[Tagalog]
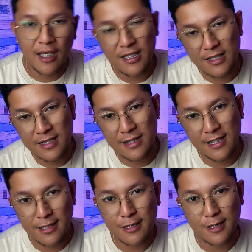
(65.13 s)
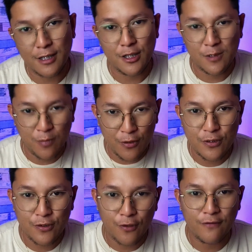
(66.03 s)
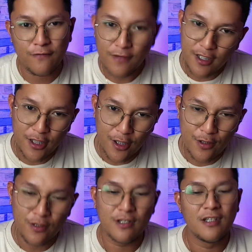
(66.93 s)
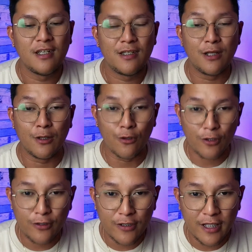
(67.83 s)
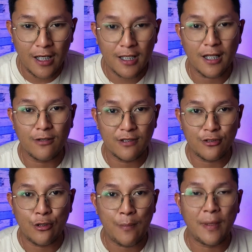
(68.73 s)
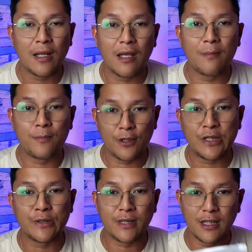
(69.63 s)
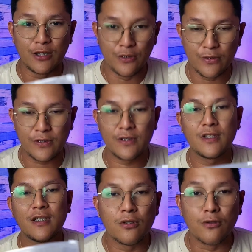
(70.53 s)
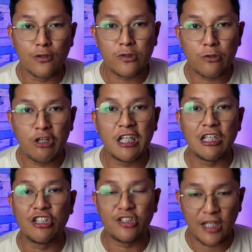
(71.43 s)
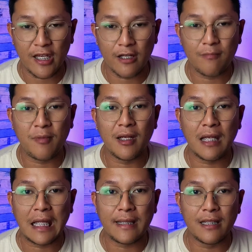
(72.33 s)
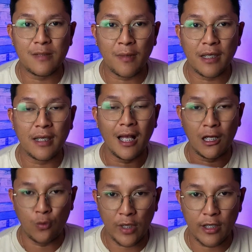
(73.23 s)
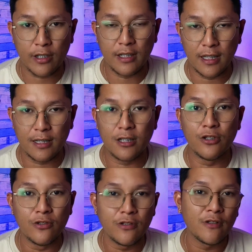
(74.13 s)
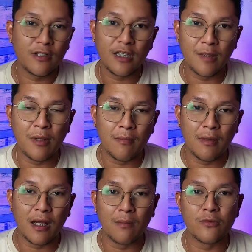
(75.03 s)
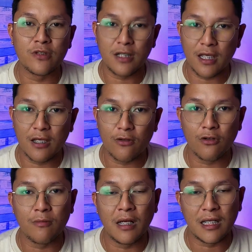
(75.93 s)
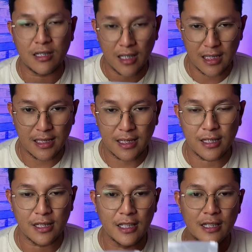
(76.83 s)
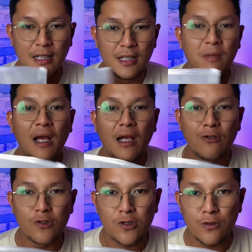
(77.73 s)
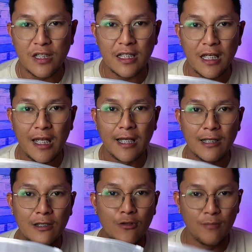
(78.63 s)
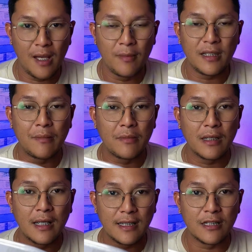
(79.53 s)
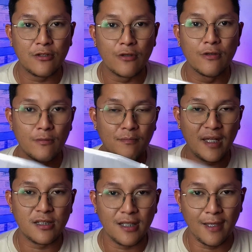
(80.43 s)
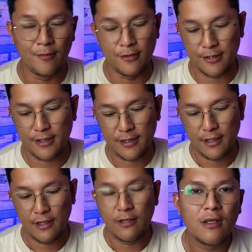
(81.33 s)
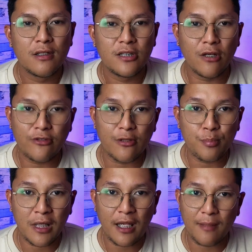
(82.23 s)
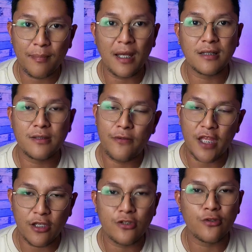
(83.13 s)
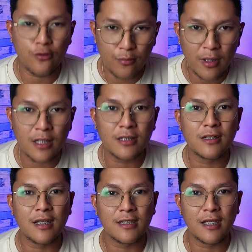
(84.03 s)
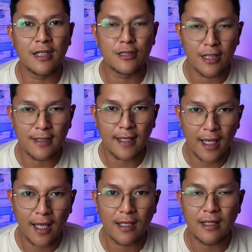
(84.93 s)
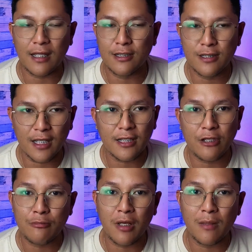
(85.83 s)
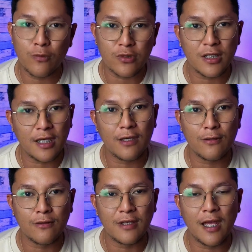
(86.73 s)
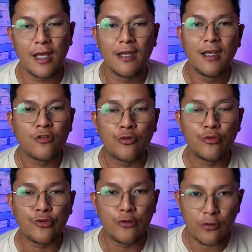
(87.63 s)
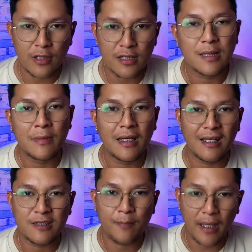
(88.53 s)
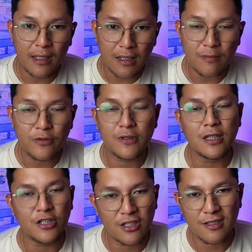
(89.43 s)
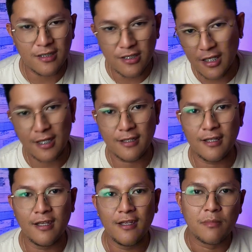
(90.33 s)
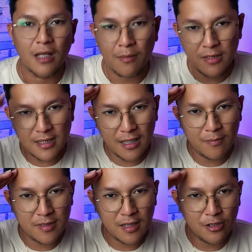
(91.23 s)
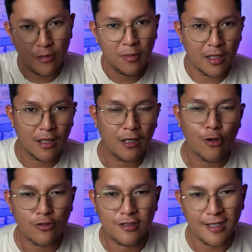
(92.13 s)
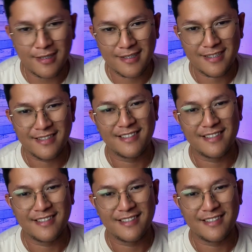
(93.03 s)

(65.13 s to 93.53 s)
guys, this is not a sponsored video. Nag-order talaga ako nito para personal use. So gusto ko lang i-share para at least maging aware din yung ibang mga musikero or mga gitarista dyan. Baka gusto din nilang gumamit ng mga ganitong patch cables. Shoutout pala kay Pax, thank you so much kasi andyan ka, andyan kayong mga musikero na tumutulong din sa mga aspiring musicians dyan. Maraming salamat sa inyo mga coaches.